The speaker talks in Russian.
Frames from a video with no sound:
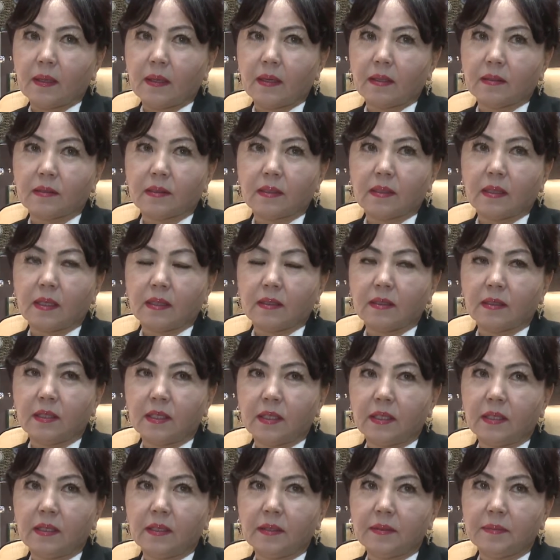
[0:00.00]
как сказать,
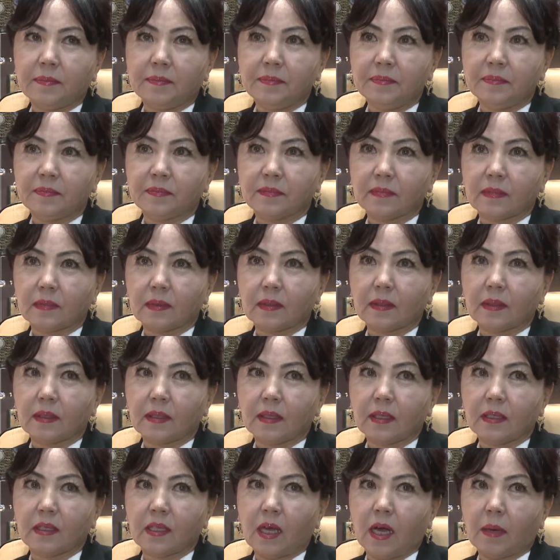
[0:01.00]
три
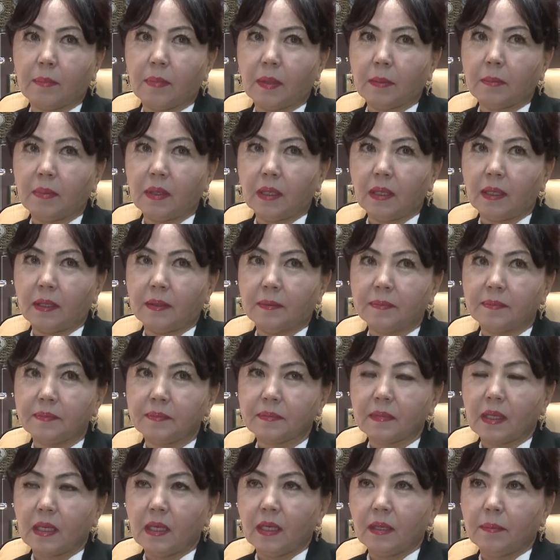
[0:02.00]
этапа было.
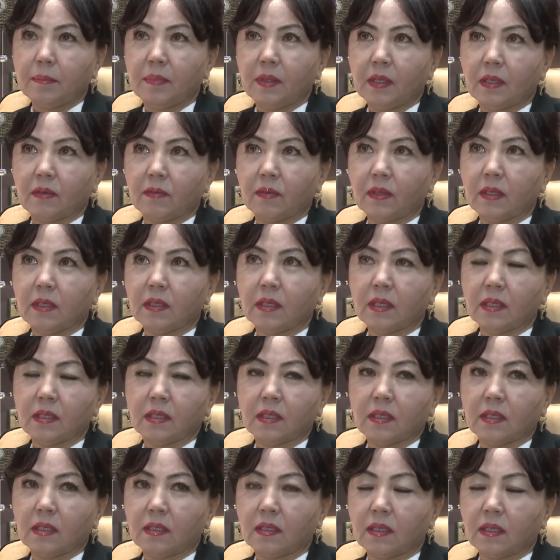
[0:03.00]
Первое –
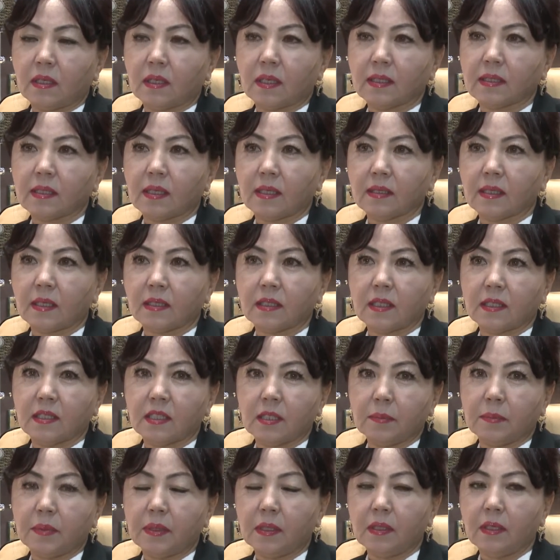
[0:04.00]
это рассказать о
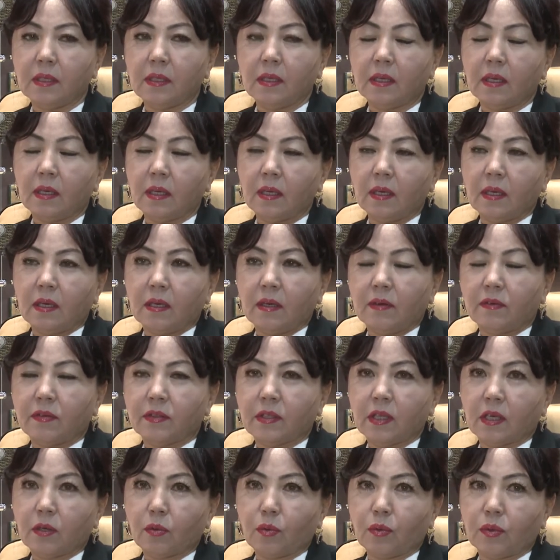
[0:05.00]
себе,
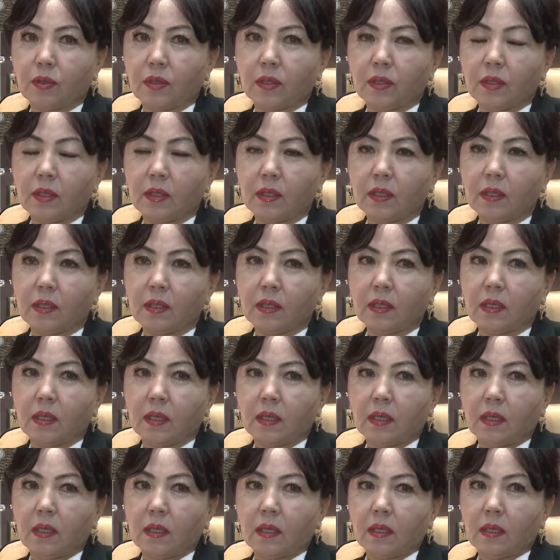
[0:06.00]
второй
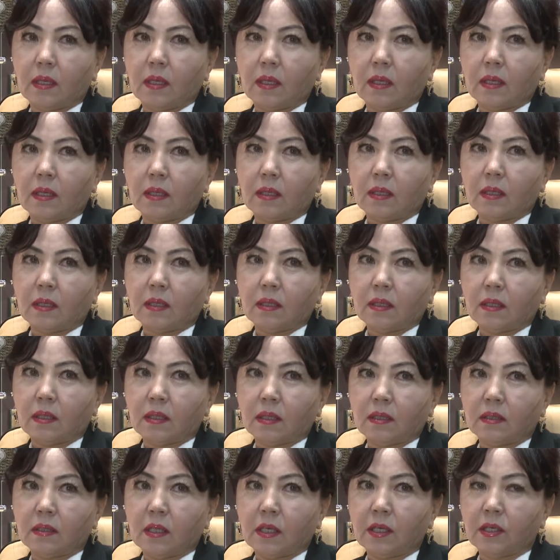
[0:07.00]

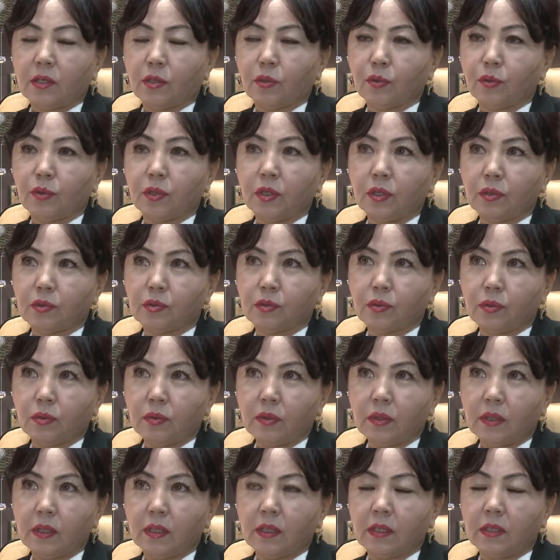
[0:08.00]
э, – на
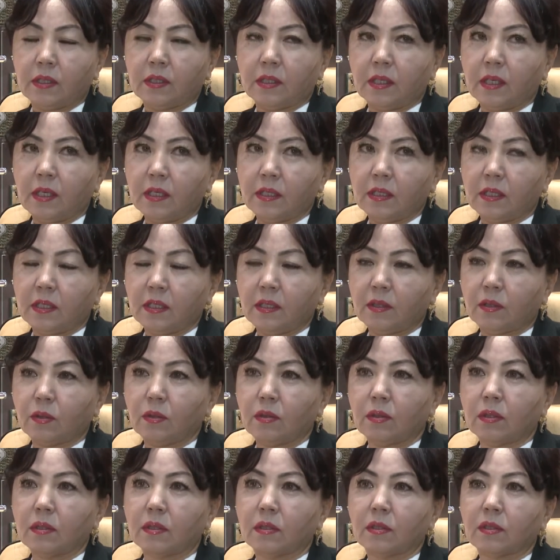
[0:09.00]
эрудицию, и
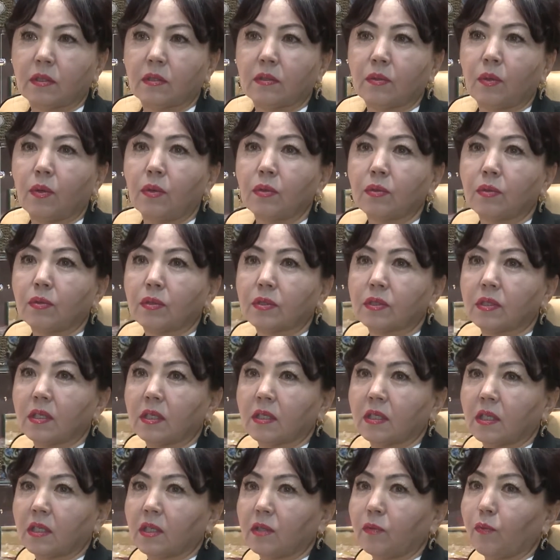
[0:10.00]
третий конкурс –
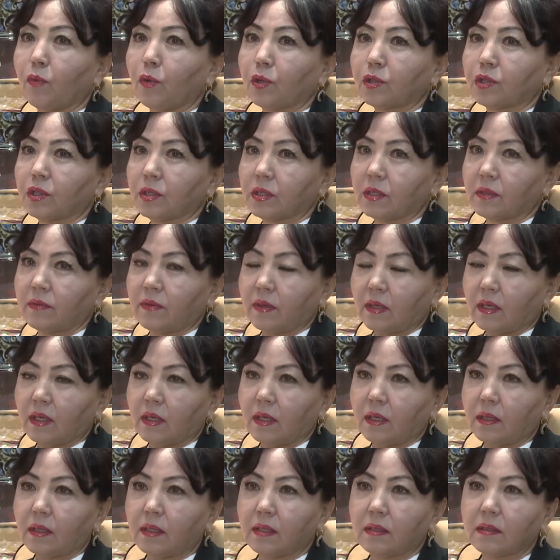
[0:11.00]
это творчество,
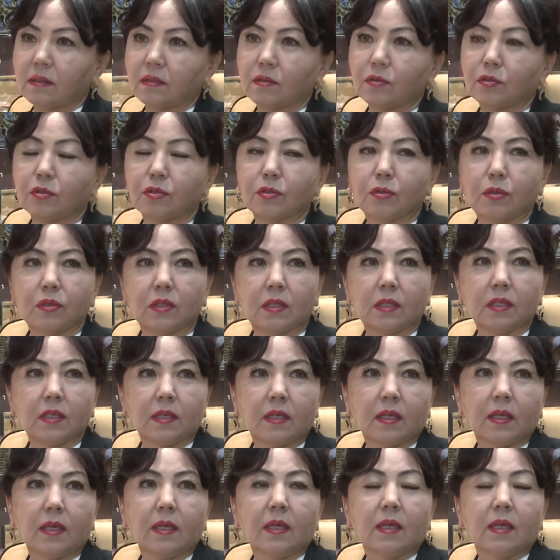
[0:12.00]
ну, что-то,